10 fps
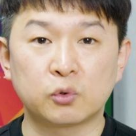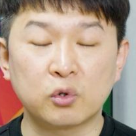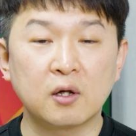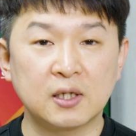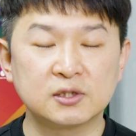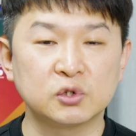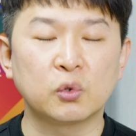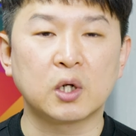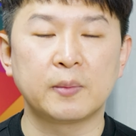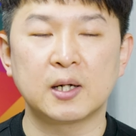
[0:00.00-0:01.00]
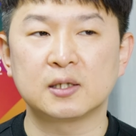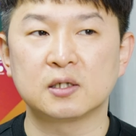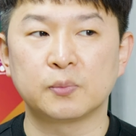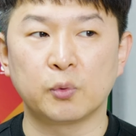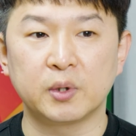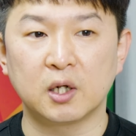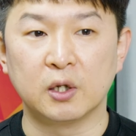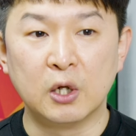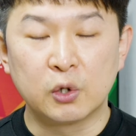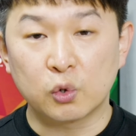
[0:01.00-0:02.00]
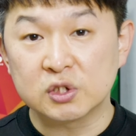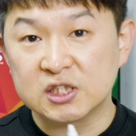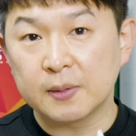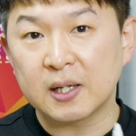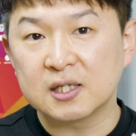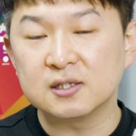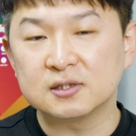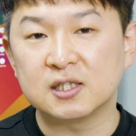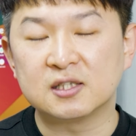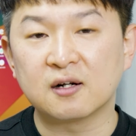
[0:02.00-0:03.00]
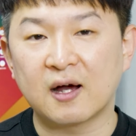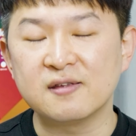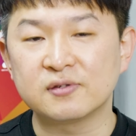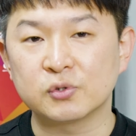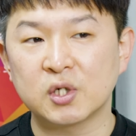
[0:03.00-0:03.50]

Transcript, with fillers: 동영상 전용 카메라들을 보면 이런 시네마 기능들이 들어가 있어요.